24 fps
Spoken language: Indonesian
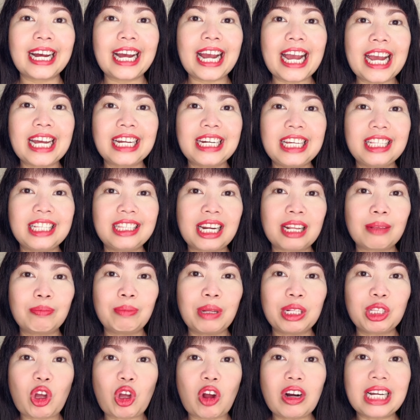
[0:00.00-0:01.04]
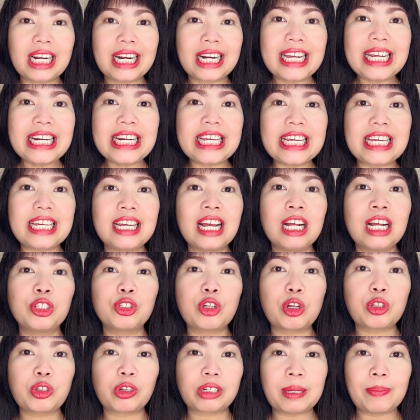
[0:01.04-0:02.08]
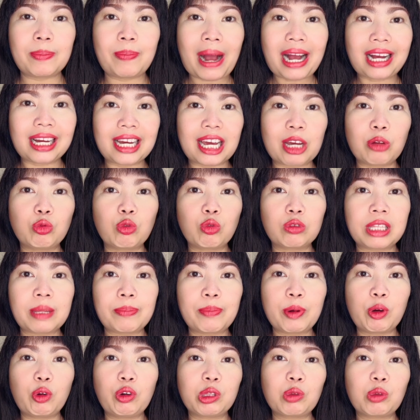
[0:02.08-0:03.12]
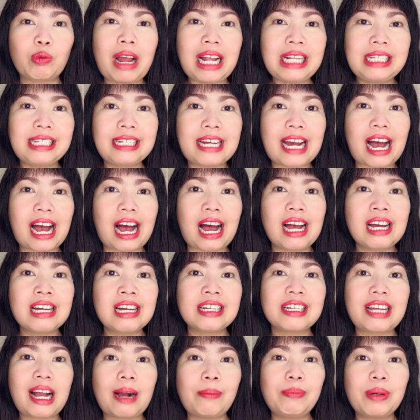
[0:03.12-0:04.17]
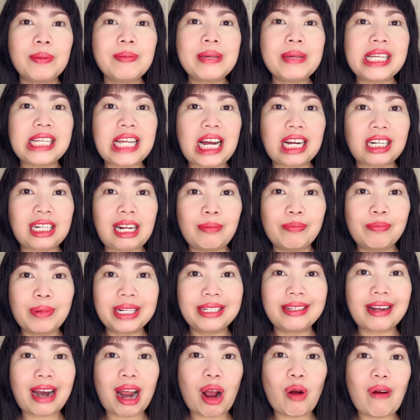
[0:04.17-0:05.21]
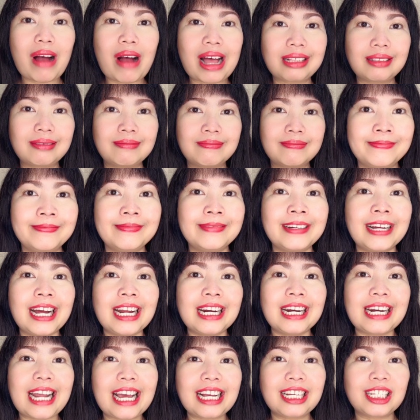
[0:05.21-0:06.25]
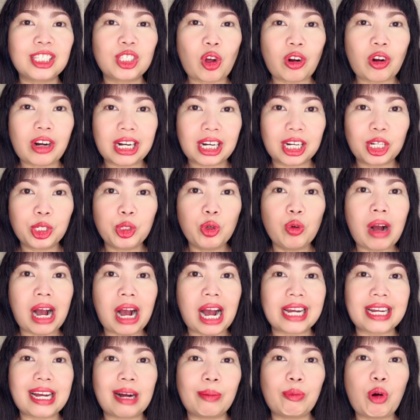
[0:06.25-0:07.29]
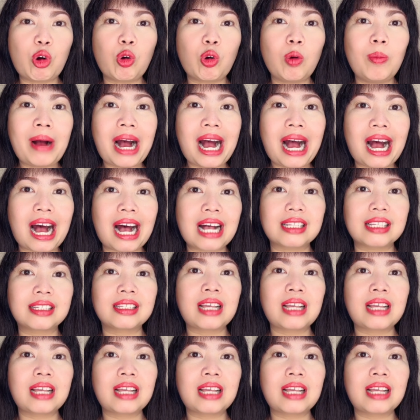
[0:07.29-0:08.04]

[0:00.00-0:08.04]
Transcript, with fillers: Acne Treatment Toner ini cocok dipakai untuk tipe kulit wajah yang berminyak dan berjerawat. Next toner kedua yang mau kubahas,